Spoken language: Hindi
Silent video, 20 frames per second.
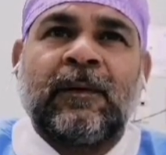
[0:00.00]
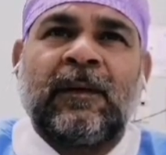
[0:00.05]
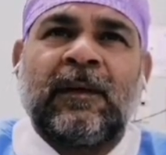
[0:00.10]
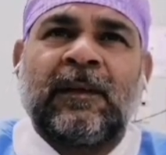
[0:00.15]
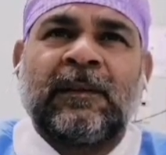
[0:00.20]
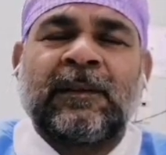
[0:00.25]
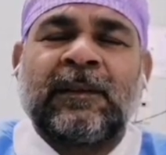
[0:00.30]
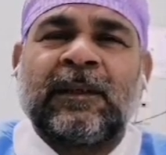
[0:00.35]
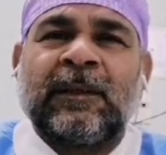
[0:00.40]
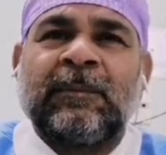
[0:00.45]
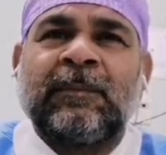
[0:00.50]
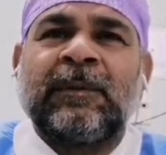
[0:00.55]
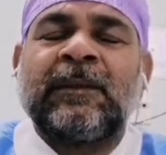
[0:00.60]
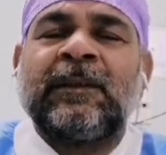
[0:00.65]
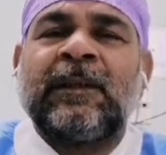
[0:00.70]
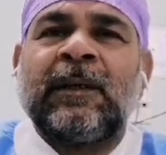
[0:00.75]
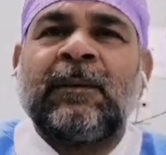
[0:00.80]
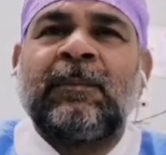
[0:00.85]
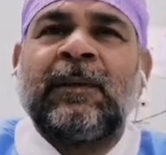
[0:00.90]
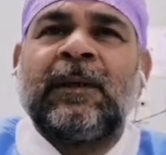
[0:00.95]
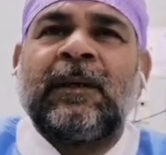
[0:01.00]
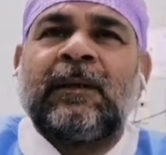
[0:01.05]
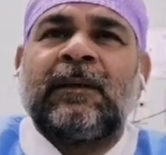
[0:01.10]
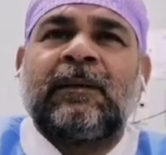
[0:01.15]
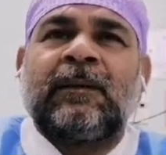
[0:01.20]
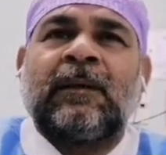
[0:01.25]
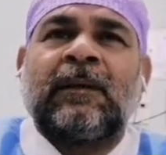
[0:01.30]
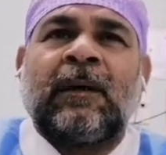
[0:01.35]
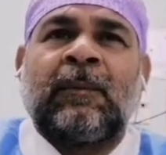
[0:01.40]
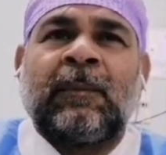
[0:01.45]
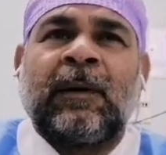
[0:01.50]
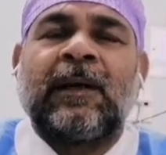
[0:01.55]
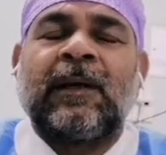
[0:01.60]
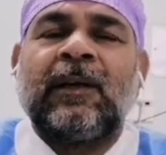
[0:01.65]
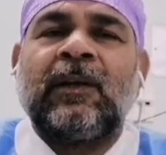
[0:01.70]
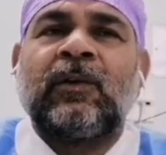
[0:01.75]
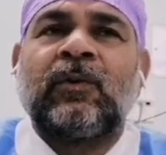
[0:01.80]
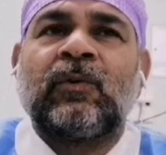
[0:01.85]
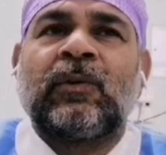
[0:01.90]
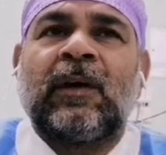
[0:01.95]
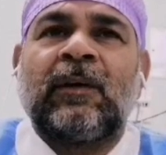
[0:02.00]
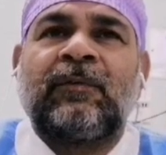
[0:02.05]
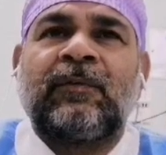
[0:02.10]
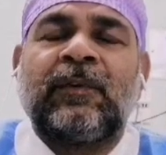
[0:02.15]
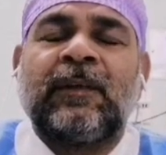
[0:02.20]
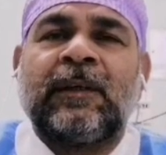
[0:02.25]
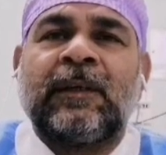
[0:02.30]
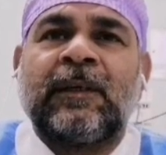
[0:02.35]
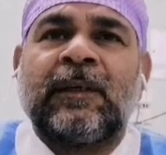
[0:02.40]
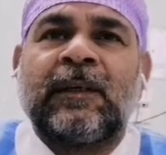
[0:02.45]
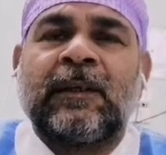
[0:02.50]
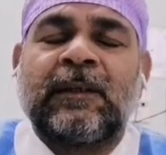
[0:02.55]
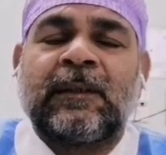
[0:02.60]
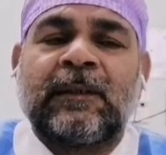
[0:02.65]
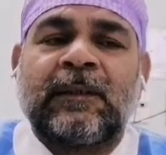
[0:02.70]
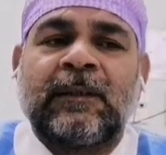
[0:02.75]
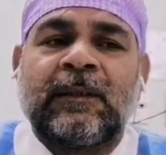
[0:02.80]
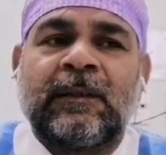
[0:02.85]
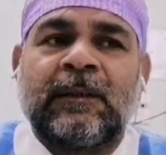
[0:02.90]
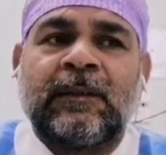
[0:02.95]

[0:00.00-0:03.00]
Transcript: हाँ तकरीबन ये भी हमारे लिए तो काफ़ी है अगर